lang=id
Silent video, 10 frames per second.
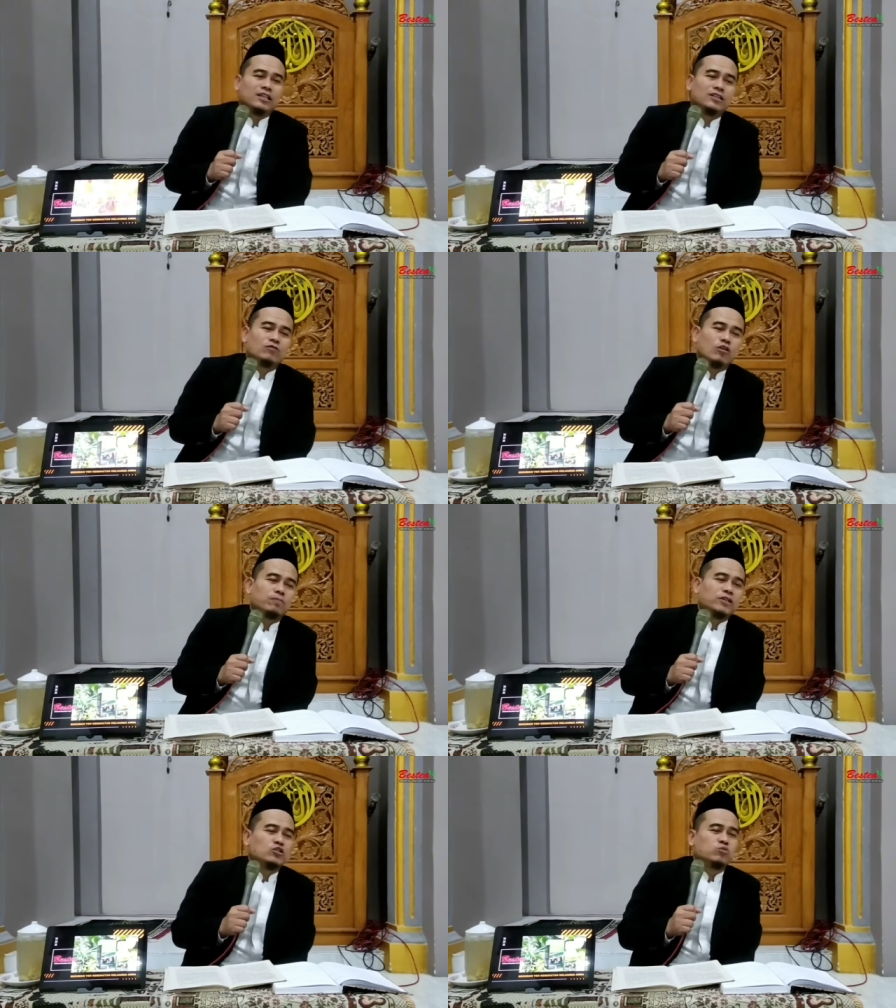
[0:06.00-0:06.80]
Jadi
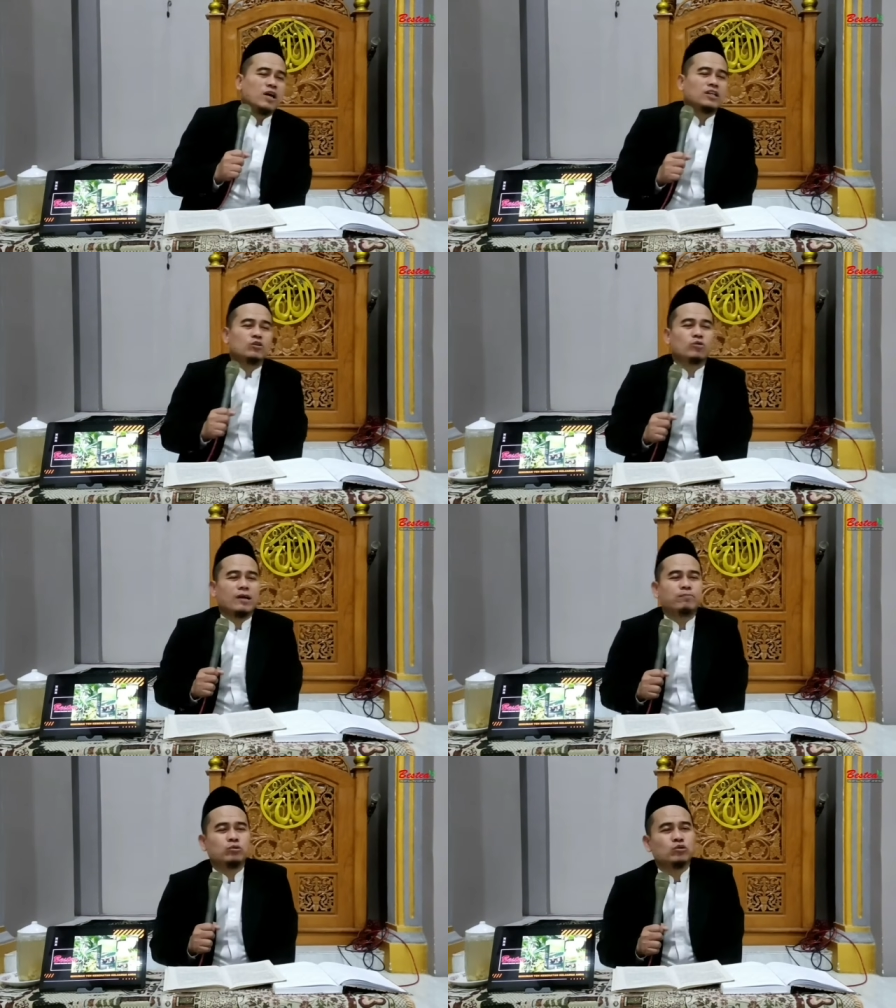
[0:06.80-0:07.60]
wong berjuang niku
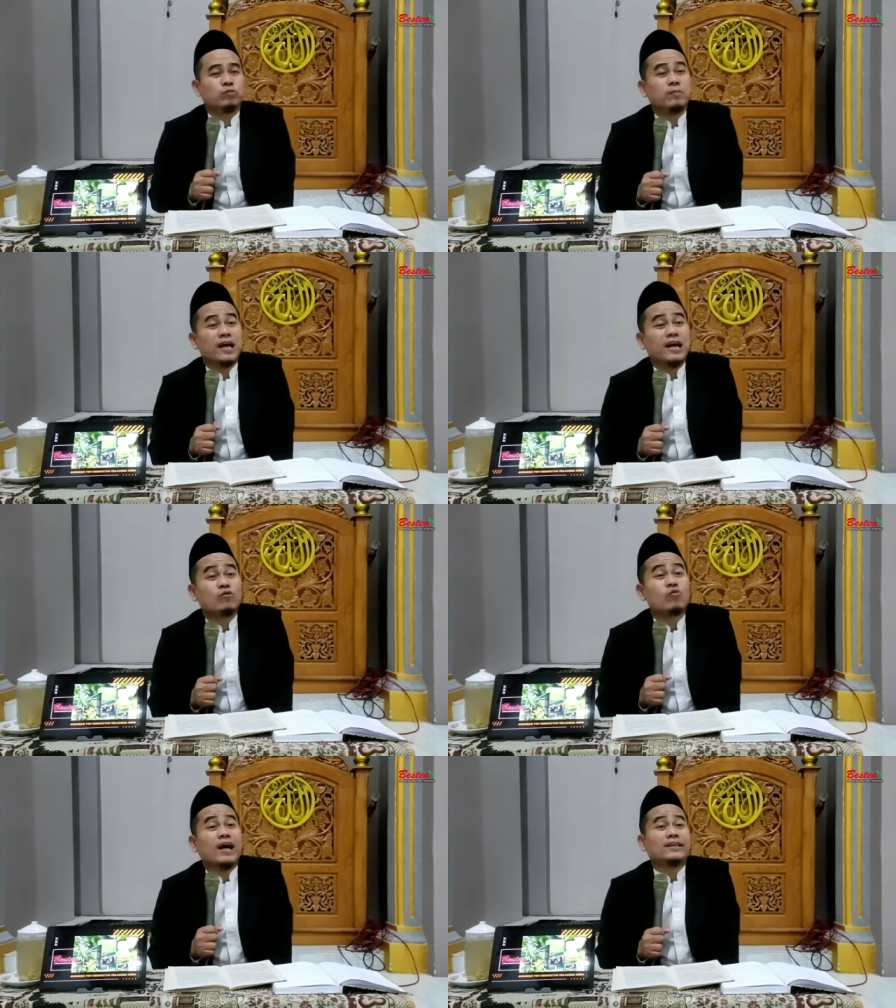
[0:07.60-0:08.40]
ora butuh
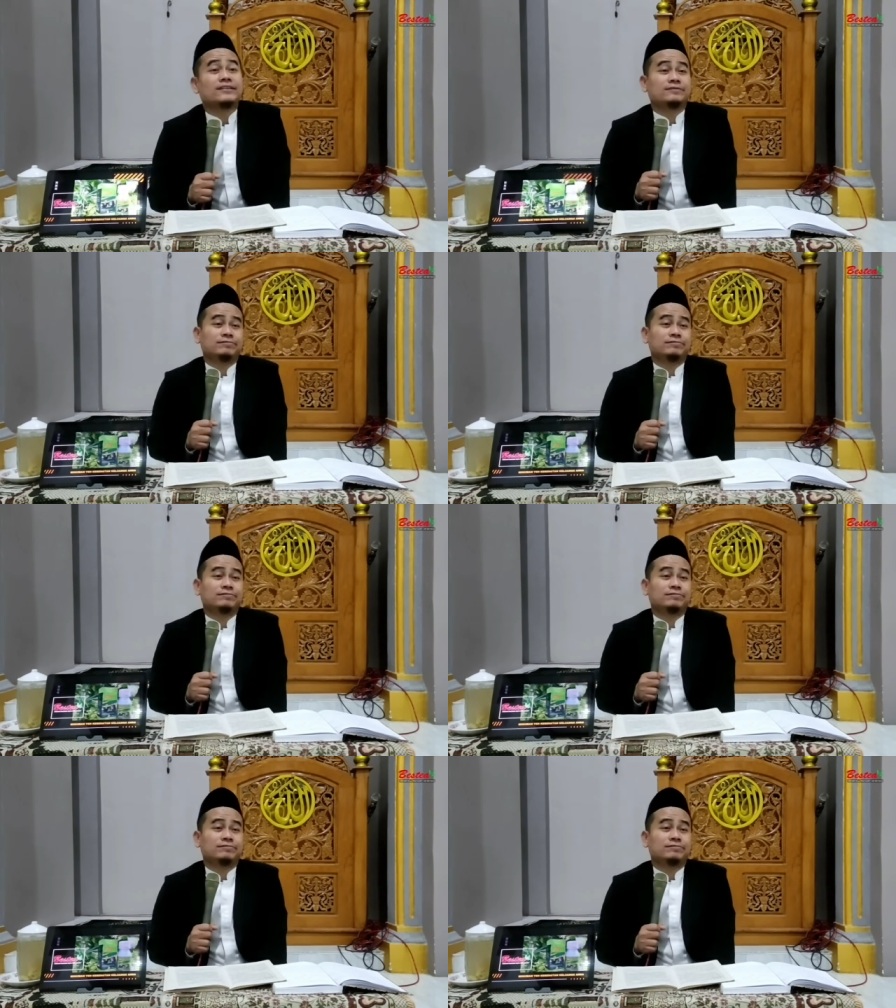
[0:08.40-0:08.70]
pengakuan